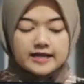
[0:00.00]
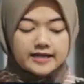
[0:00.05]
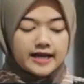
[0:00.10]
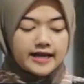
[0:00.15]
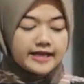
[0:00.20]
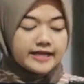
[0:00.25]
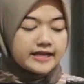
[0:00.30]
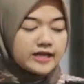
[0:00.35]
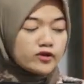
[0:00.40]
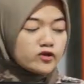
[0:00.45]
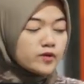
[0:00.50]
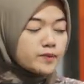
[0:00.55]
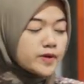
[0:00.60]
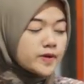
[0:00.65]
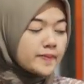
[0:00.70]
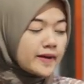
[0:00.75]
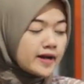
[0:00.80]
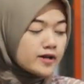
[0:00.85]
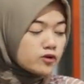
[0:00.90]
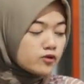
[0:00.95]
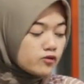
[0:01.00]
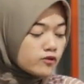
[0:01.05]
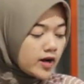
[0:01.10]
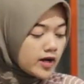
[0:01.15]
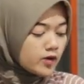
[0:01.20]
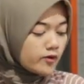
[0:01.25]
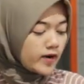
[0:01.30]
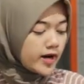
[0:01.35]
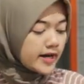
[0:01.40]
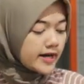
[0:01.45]
Nah ini untuk
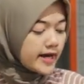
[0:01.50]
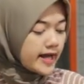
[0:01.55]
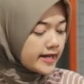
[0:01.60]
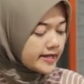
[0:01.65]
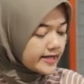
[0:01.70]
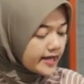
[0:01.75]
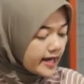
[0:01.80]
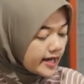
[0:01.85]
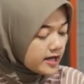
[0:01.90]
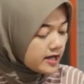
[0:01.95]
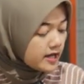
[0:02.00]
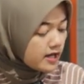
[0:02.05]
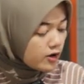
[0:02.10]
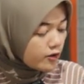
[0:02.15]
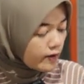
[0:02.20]
perpaduan warnanya